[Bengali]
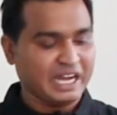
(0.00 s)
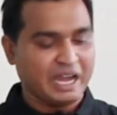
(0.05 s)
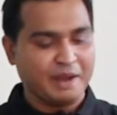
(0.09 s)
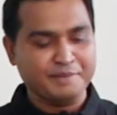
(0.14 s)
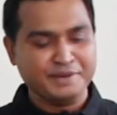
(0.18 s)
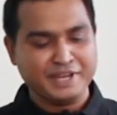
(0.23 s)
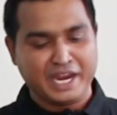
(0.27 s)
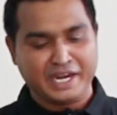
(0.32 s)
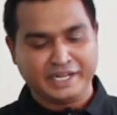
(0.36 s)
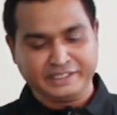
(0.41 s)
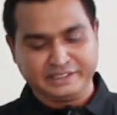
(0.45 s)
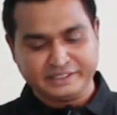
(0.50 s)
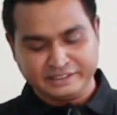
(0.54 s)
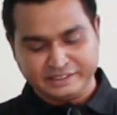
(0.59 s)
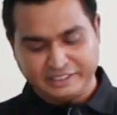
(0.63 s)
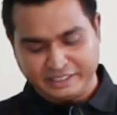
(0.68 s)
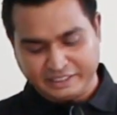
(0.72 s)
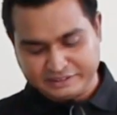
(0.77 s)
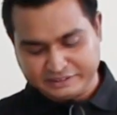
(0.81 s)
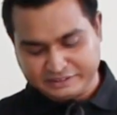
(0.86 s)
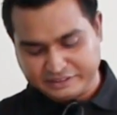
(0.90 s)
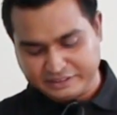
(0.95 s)
অলরেডি এখানে
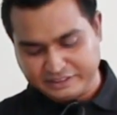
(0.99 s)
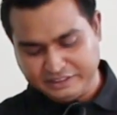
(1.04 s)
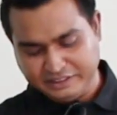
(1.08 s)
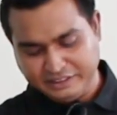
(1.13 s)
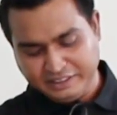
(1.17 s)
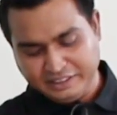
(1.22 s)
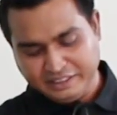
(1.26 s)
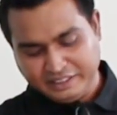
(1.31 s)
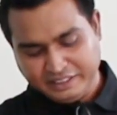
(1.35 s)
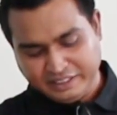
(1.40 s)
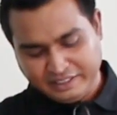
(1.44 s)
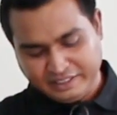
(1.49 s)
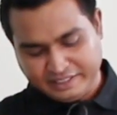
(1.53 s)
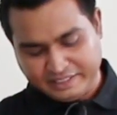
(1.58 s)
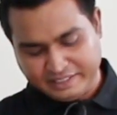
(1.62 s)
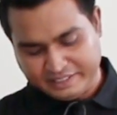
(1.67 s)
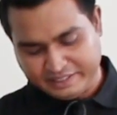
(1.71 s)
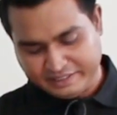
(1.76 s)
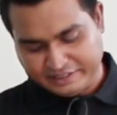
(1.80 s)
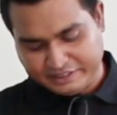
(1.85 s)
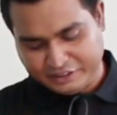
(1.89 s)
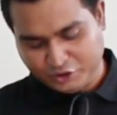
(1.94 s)
আরও কিছু ডিজাইন
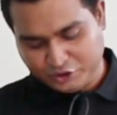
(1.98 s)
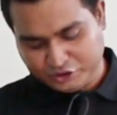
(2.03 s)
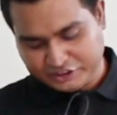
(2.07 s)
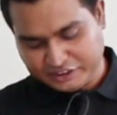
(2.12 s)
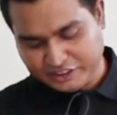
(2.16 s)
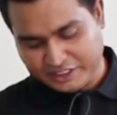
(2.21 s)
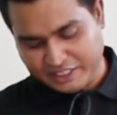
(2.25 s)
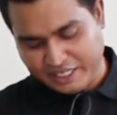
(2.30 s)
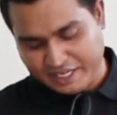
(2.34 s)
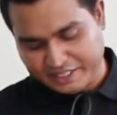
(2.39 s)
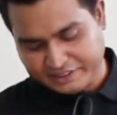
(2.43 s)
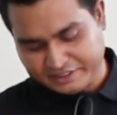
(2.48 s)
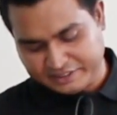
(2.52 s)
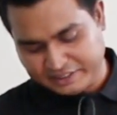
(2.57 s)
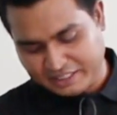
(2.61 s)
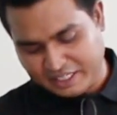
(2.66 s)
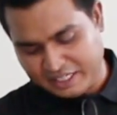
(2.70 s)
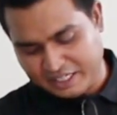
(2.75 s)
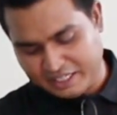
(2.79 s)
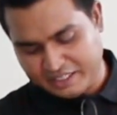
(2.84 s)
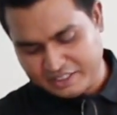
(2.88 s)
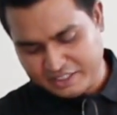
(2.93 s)
আছে আমি আরও দেখাবো
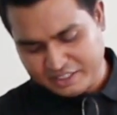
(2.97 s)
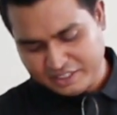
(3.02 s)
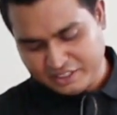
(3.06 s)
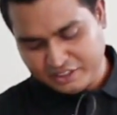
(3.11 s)
আপনাদেরকে